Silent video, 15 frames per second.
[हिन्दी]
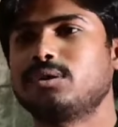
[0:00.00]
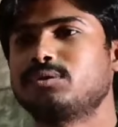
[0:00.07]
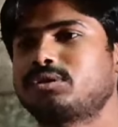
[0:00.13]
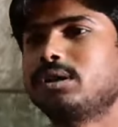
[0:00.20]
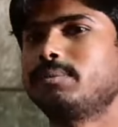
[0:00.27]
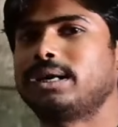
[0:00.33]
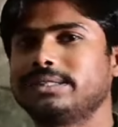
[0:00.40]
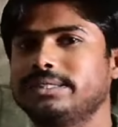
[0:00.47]
और
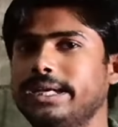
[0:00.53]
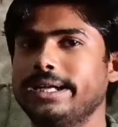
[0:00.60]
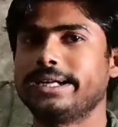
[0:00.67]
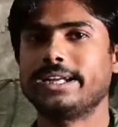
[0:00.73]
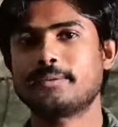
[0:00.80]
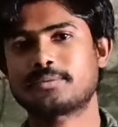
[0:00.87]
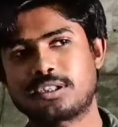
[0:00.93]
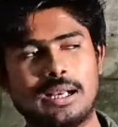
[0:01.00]
उसके बाद
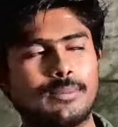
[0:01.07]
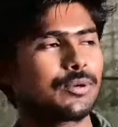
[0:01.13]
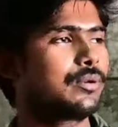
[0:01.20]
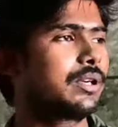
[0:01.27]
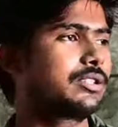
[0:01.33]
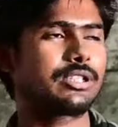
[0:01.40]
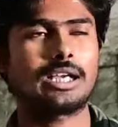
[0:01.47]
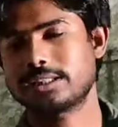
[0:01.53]
जाएगा अब शाम को
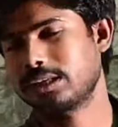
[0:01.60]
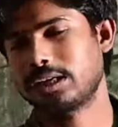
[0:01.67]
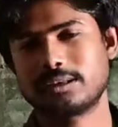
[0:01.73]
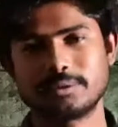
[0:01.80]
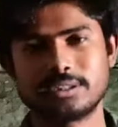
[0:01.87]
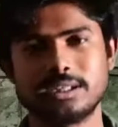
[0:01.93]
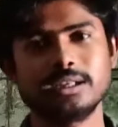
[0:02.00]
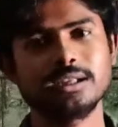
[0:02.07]
भाई सात आठ
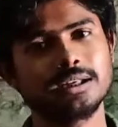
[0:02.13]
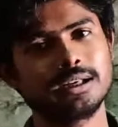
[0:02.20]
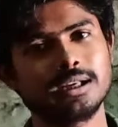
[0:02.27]
बजे